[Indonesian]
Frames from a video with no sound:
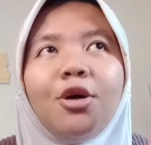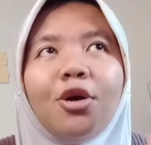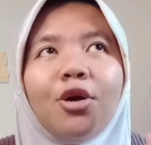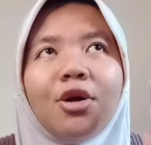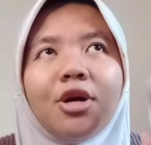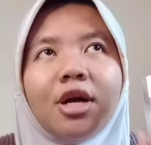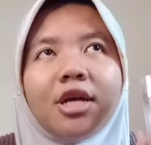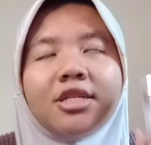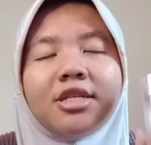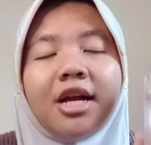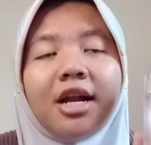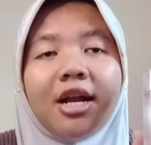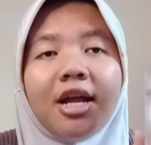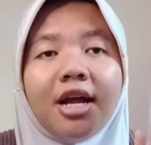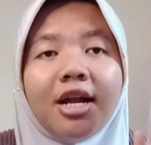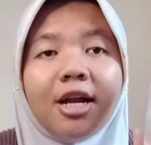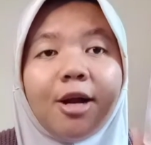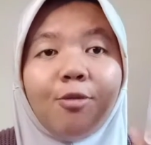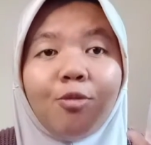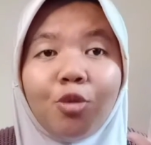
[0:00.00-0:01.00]
kalau nggak
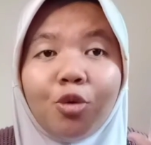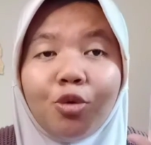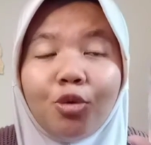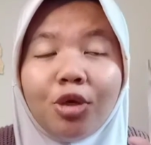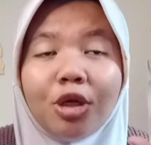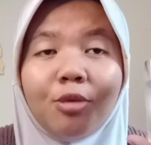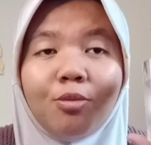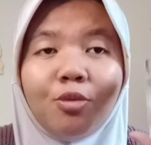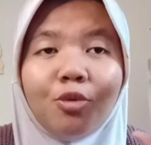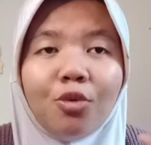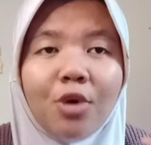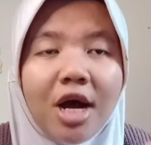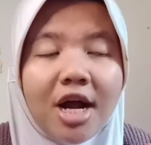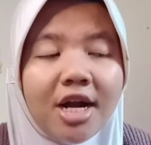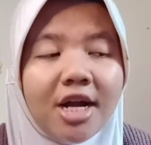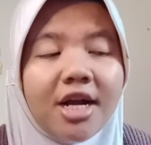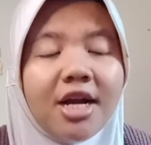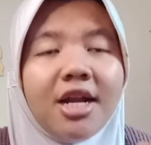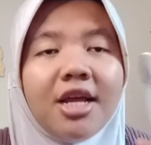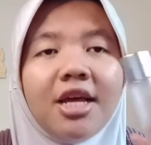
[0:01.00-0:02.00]
salah 60
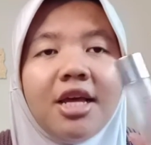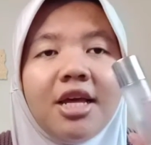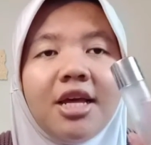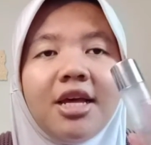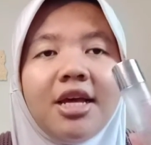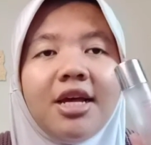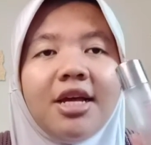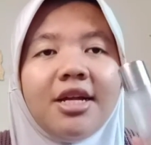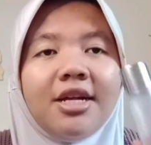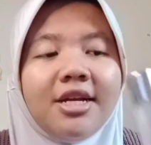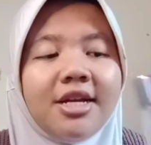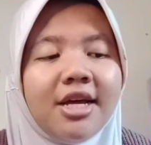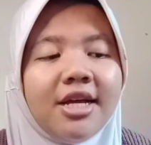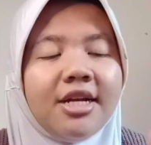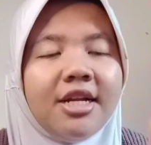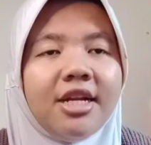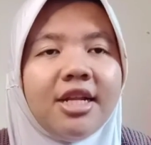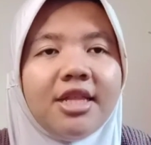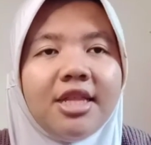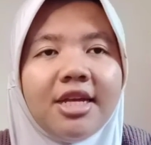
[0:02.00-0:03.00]
ribuan
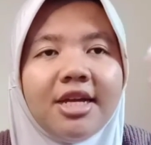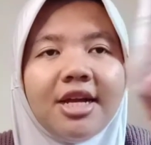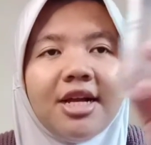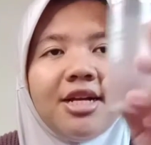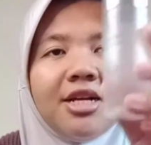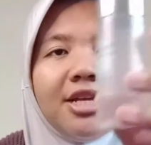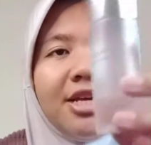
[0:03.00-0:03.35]
dan ini tinggal